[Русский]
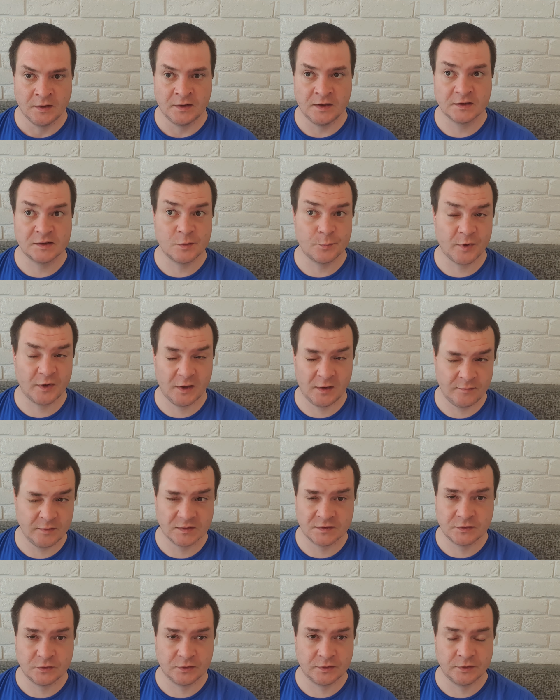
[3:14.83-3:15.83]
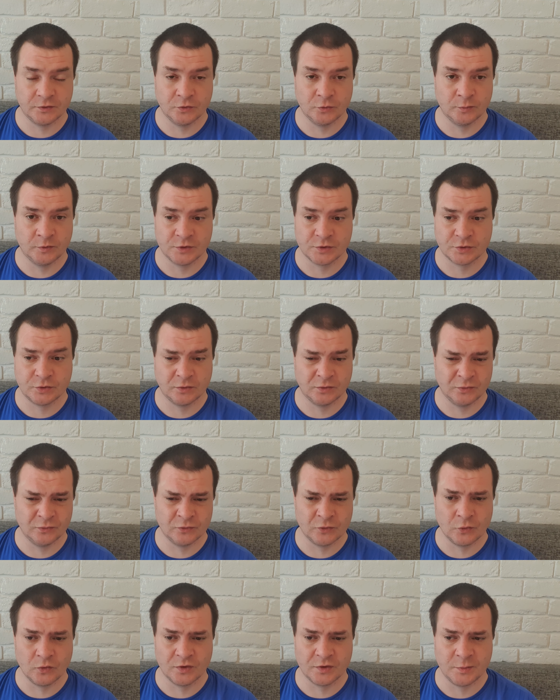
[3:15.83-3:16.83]
Если продавец все-таки думает, что
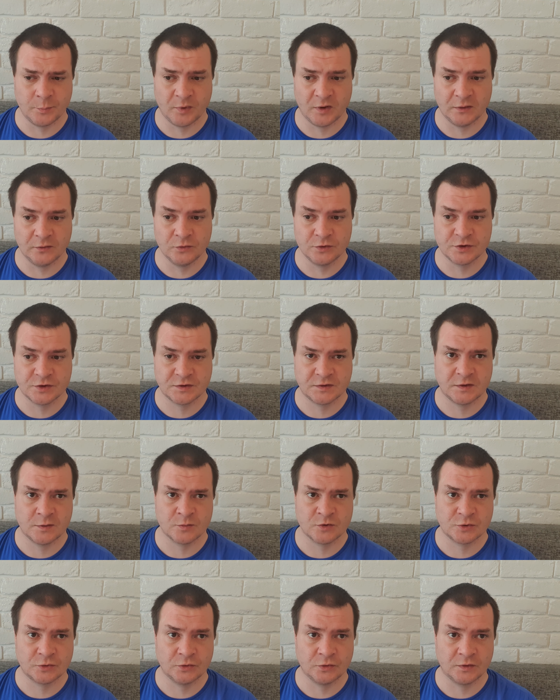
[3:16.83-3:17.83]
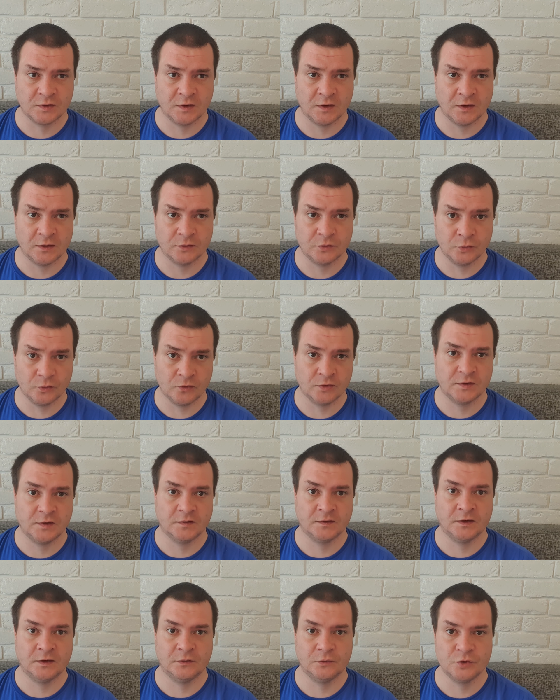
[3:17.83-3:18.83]
ну вдруг не получится там что-то, то
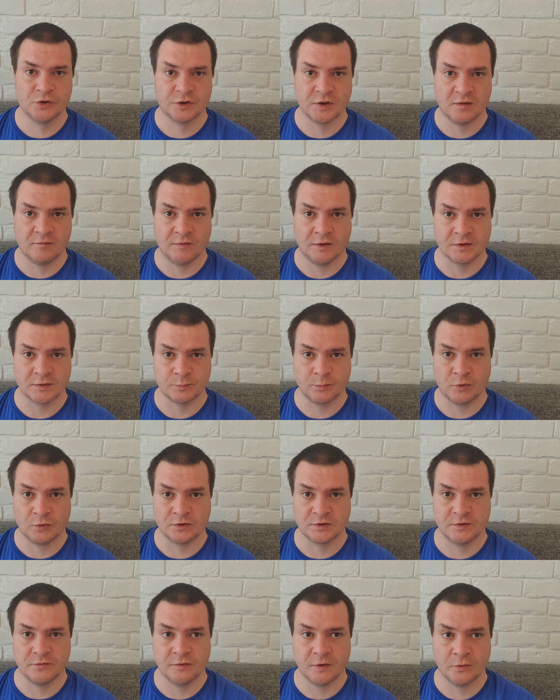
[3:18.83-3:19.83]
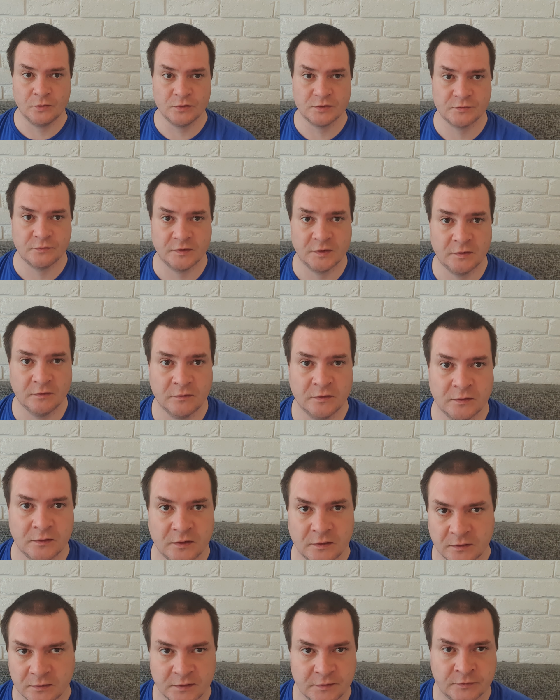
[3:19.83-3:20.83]
тогда лучше аванс просто вернуть
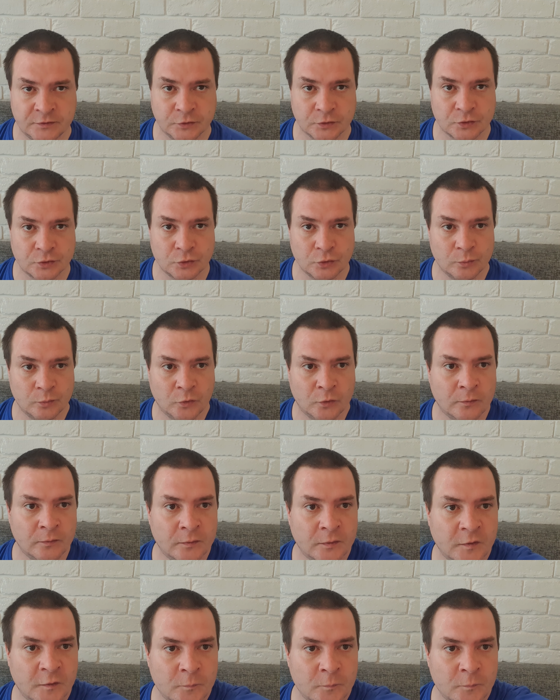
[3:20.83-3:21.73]
э, и все сумму.